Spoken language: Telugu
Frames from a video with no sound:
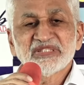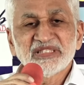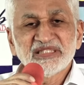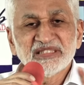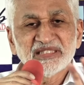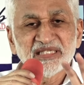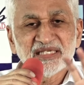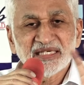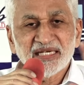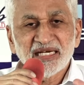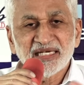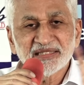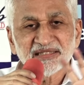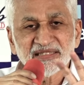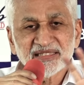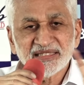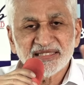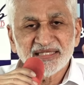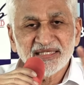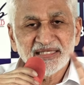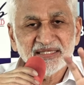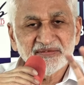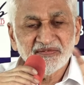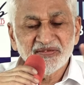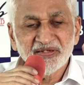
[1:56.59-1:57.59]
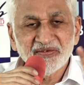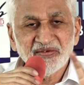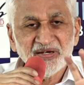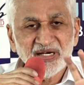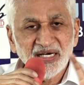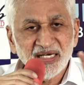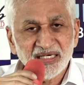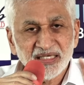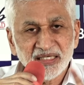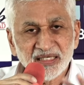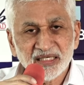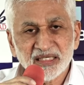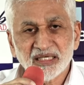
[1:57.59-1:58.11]
ఇది రాజకీయ
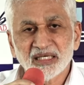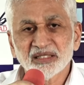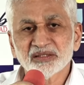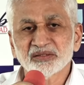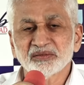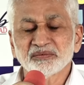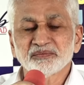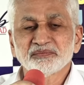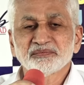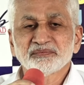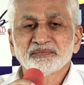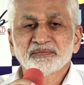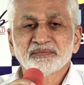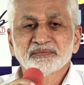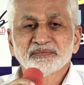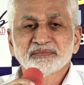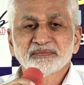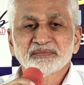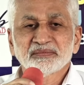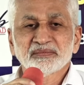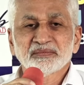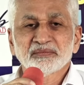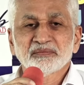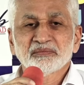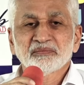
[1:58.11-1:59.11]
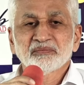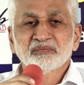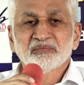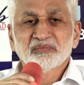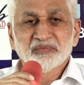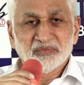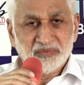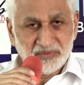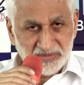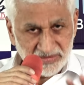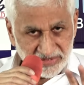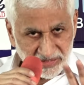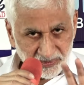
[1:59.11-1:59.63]
వ్యవహారం కాదు ఎప్పుడు
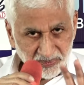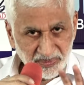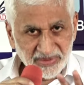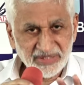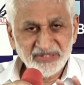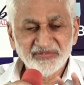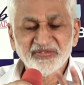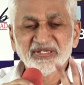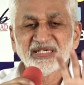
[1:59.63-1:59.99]
చెప్పేది